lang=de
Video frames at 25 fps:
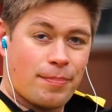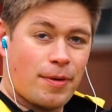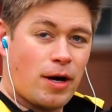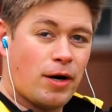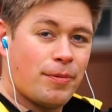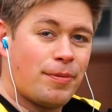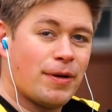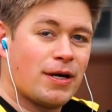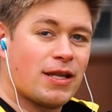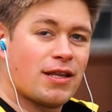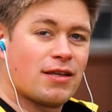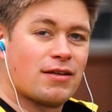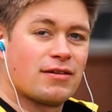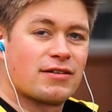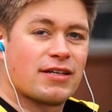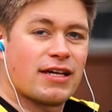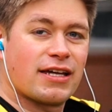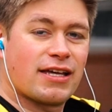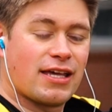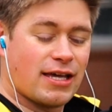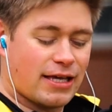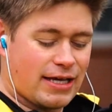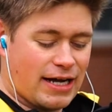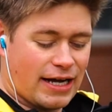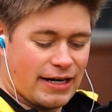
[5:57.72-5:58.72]
ihr braucht bei diesem
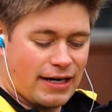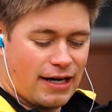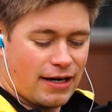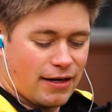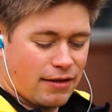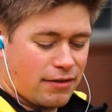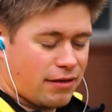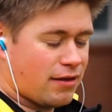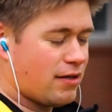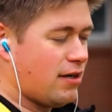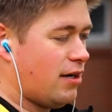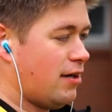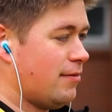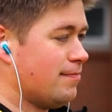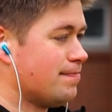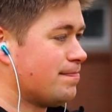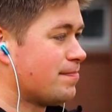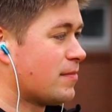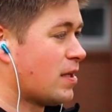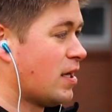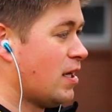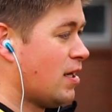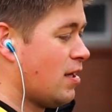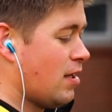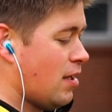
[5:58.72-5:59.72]
Trick keine Angst haben.
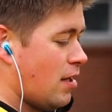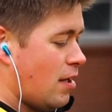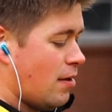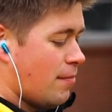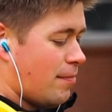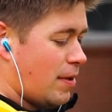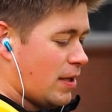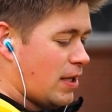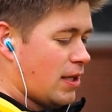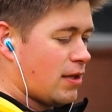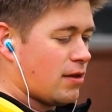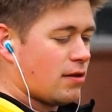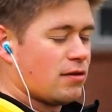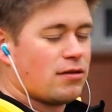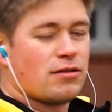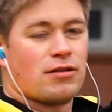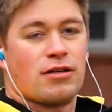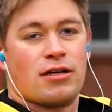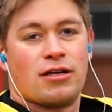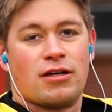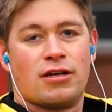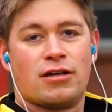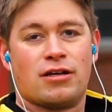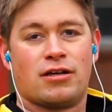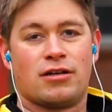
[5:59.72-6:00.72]
Bei
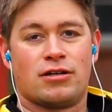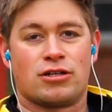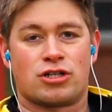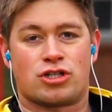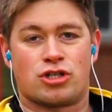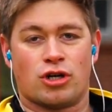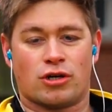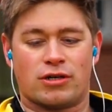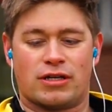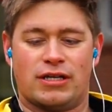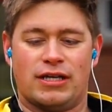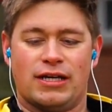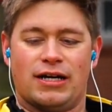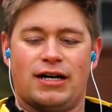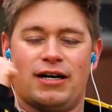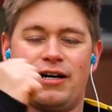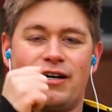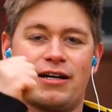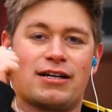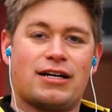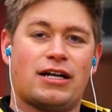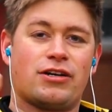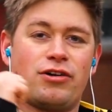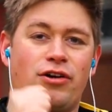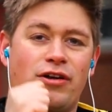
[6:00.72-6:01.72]
diesem Stock
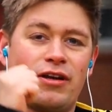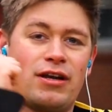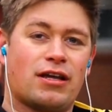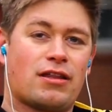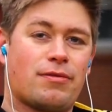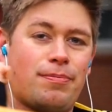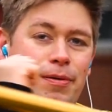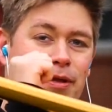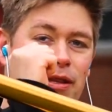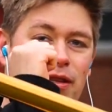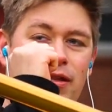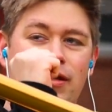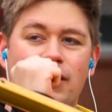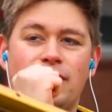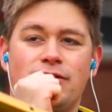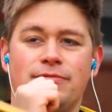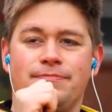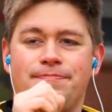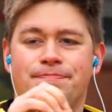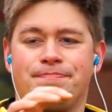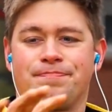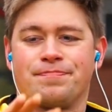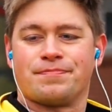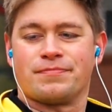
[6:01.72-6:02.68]
hier kann euch nichts passieren.